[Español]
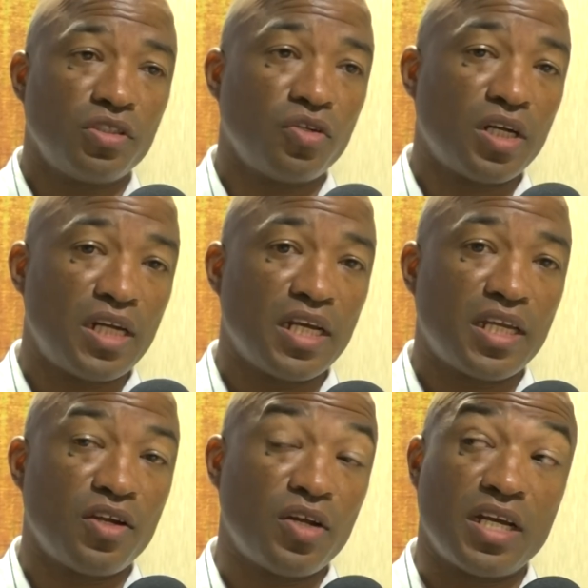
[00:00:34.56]
ojalá
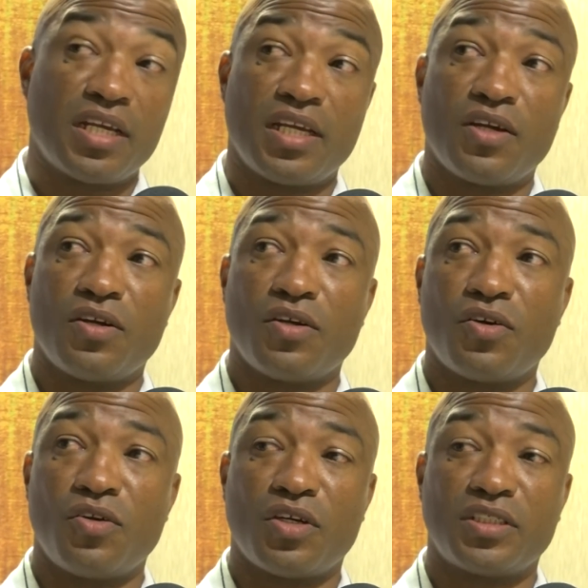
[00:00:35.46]
que ahora que
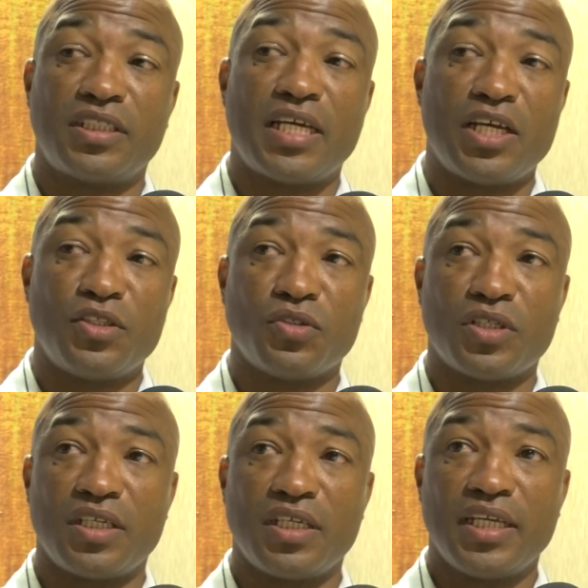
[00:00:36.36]
con, lo que se está dando,
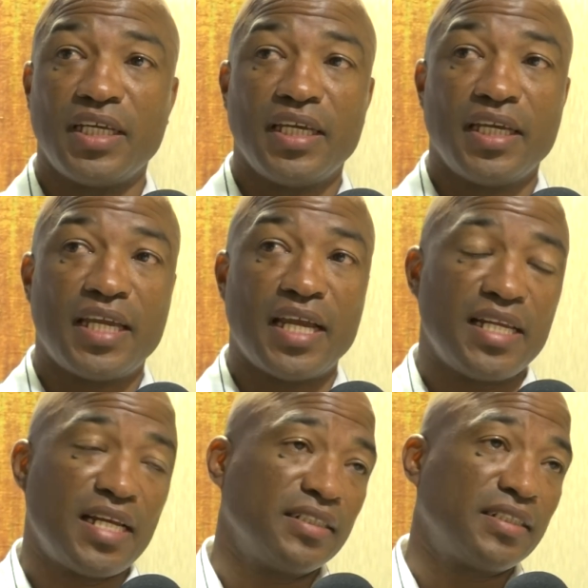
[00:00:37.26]
que,
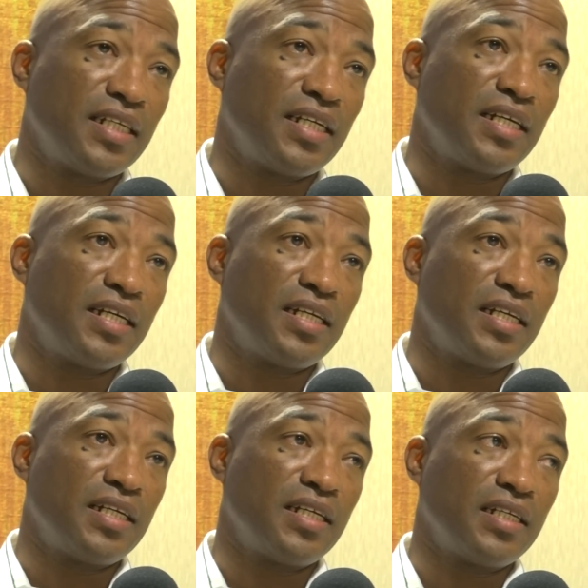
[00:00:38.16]
Alianza,
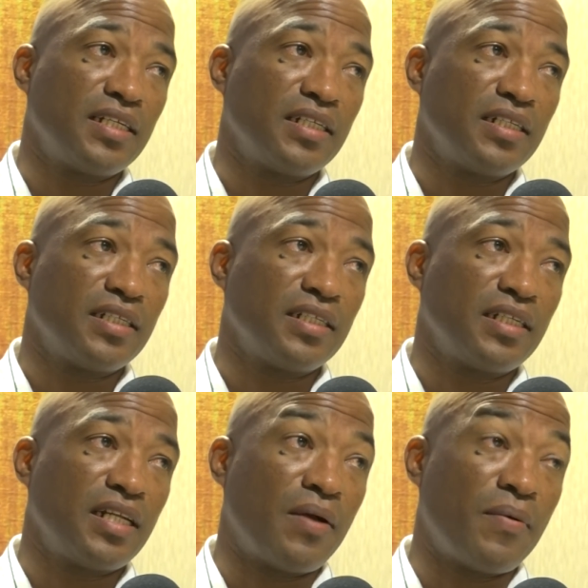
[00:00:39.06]

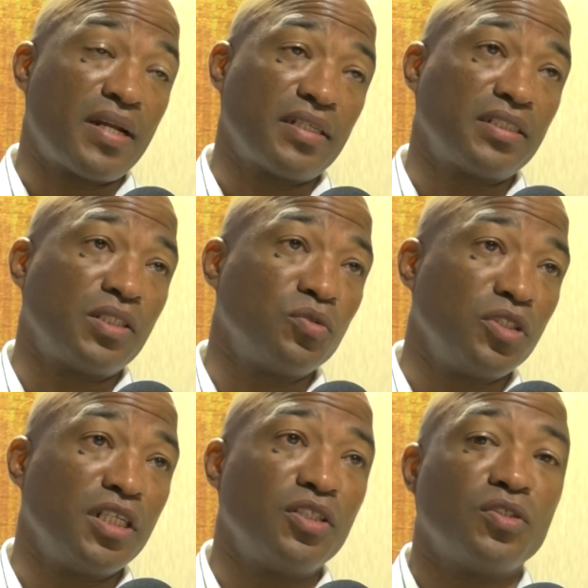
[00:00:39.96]
la barra se está
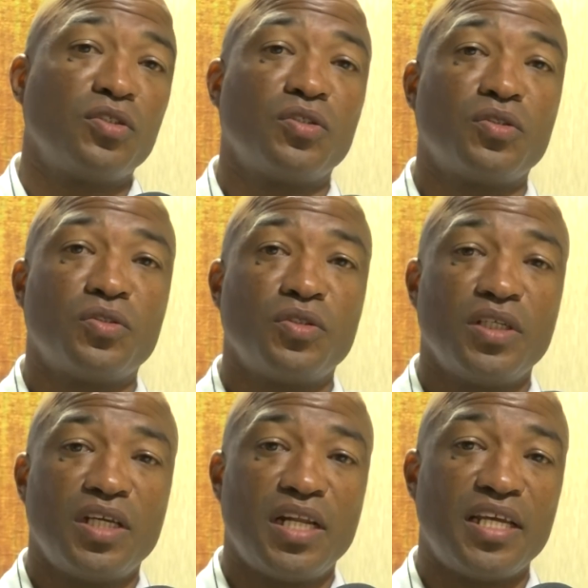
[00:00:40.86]
uniendo,
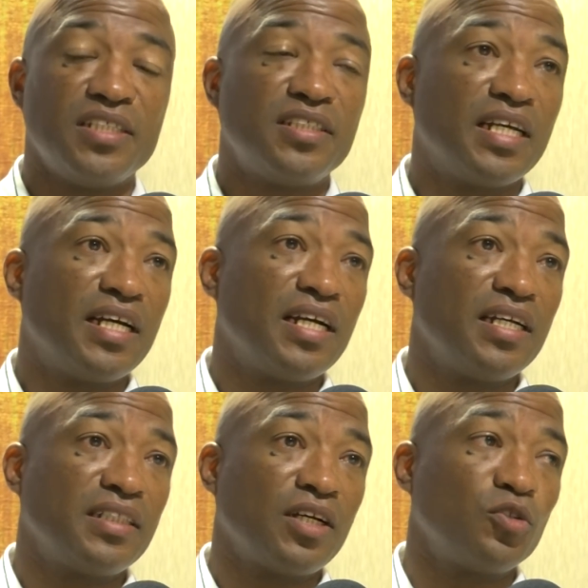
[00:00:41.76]
la
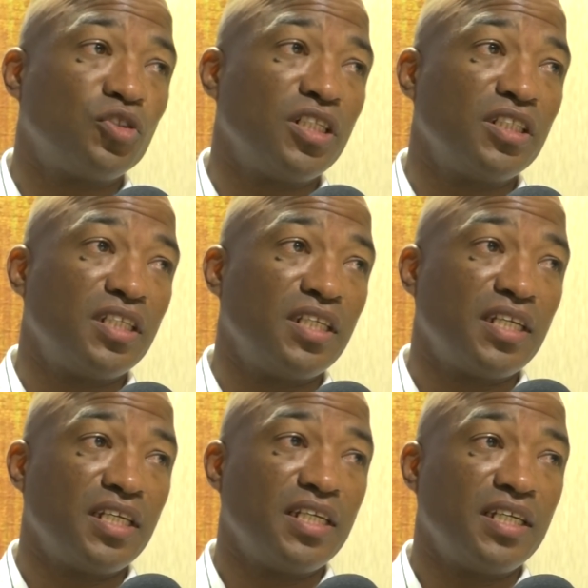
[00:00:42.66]
hinchada está consciente
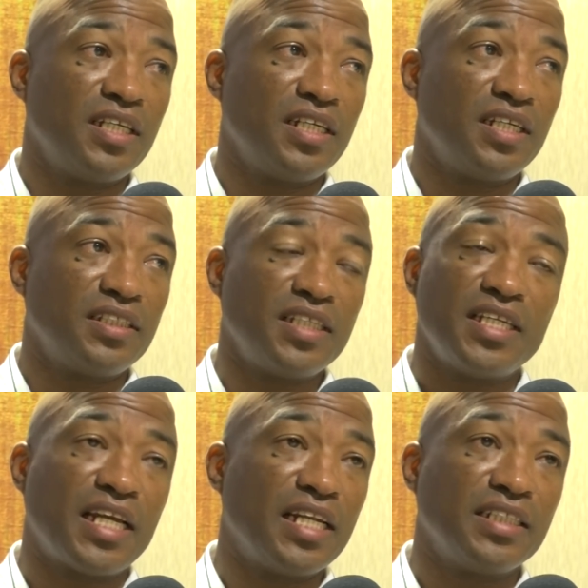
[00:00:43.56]
de que
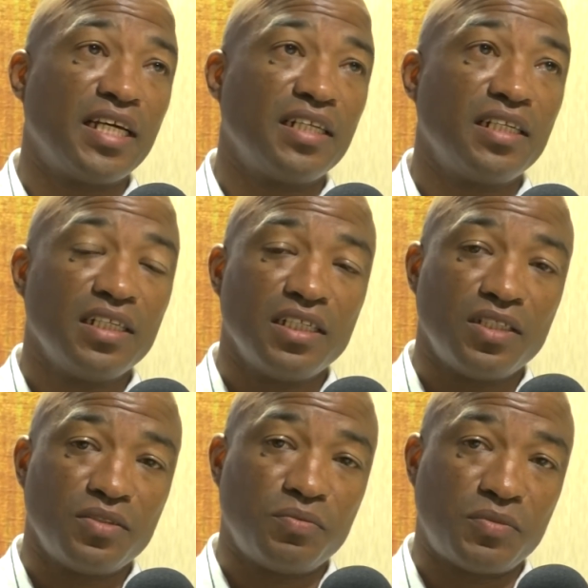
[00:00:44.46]
tiene que alentar,
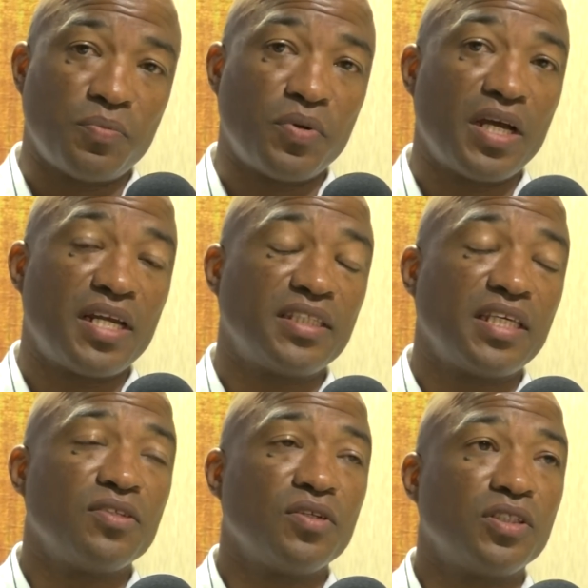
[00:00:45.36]
se pueda dar
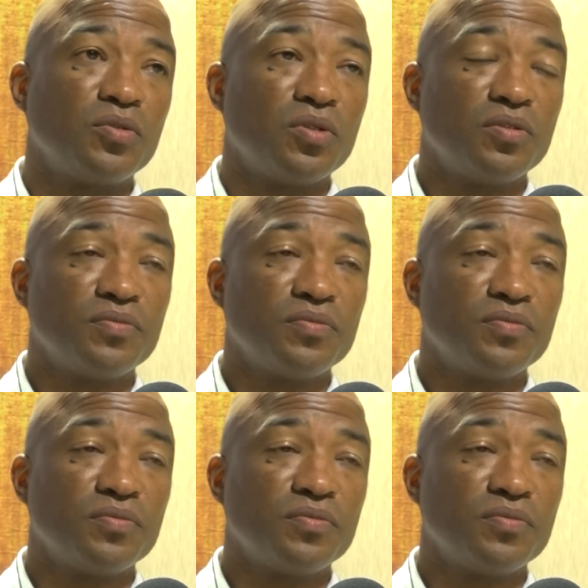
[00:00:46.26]
este año el título.